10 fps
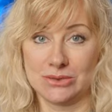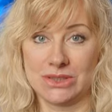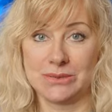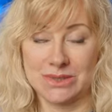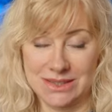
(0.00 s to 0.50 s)

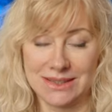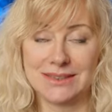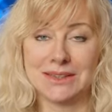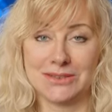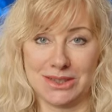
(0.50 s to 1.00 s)
все
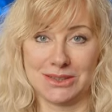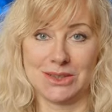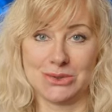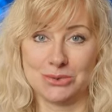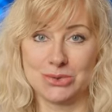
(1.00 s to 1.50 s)
пациенты говорят
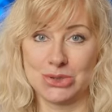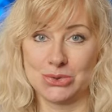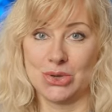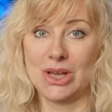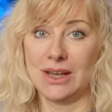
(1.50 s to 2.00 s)
о том,
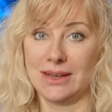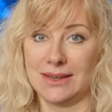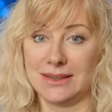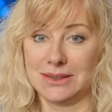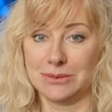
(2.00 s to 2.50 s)
что
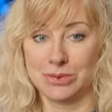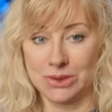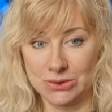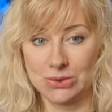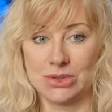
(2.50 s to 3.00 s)
это
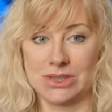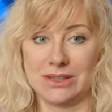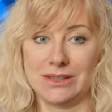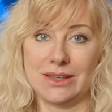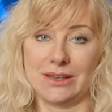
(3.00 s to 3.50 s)

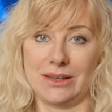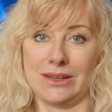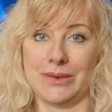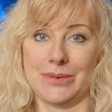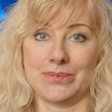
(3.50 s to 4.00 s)
привносит
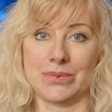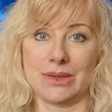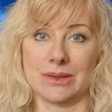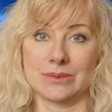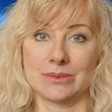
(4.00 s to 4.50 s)
некое
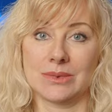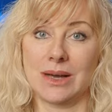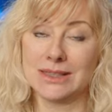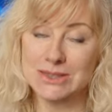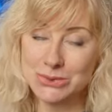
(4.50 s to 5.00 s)

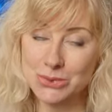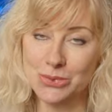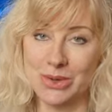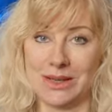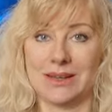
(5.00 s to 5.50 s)

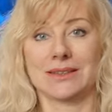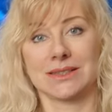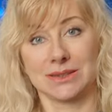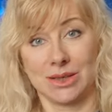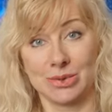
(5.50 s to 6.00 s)
особое
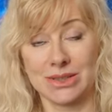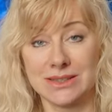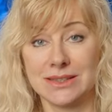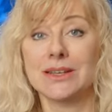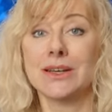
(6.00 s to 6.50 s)

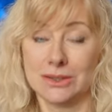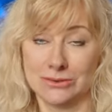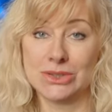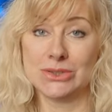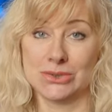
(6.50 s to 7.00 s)
разнообразие
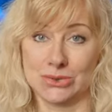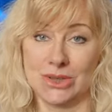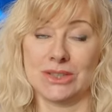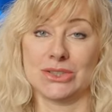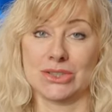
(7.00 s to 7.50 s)
в их
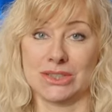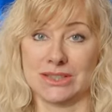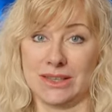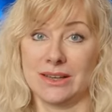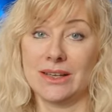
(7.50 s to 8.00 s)
сексуальной
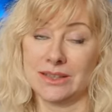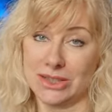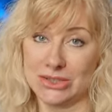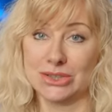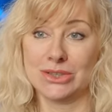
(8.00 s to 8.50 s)
жизни.
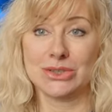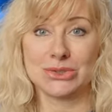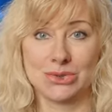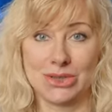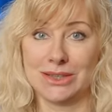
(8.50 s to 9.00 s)
Я считаю,
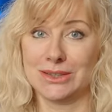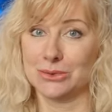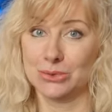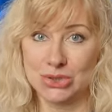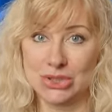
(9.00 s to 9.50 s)
что это
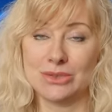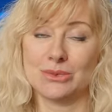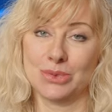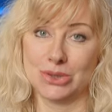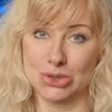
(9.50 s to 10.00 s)
очень
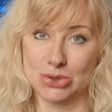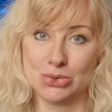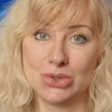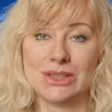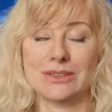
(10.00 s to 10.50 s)

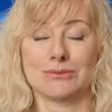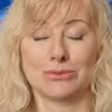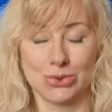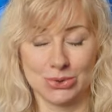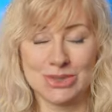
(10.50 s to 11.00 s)
большой
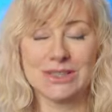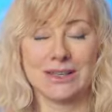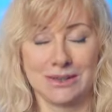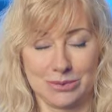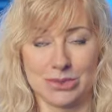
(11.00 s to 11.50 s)
бонус
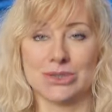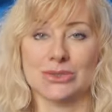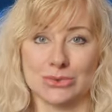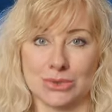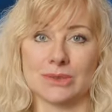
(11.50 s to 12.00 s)
этой
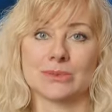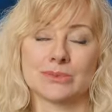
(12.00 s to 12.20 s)
процедуры.